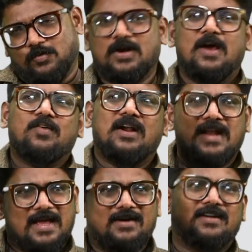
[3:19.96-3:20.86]
ఉన్నా కూడా
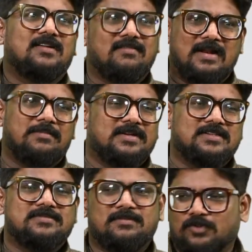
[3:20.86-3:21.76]
డైరెక్టర్ వాళ్ళ
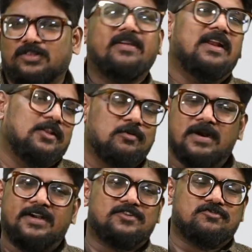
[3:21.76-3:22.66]
పర్సెప్షన్ మొత్తం ఈయన ఎందుకు
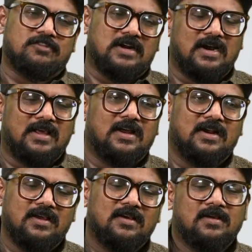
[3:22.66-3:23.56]
పట్టించుకుంటాడులే
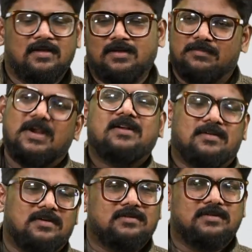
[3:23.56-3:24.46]
కానీ బట్
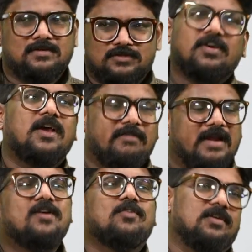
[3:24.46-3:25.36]
దట్స్ ఓకే
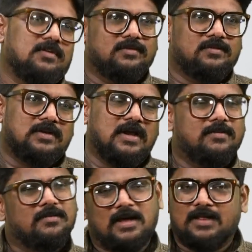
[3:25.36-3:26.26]
వెరీ గుడ్
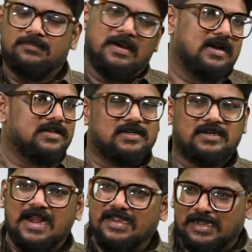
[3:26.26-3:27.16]
నాకు అది బాగా నచ్చింది
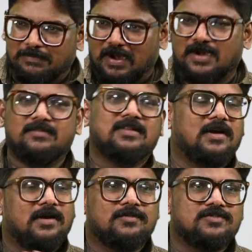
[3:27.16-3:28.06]
టైటిల్ పడడం
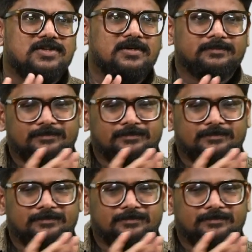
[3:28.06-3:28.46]
దగ్గర నుంచి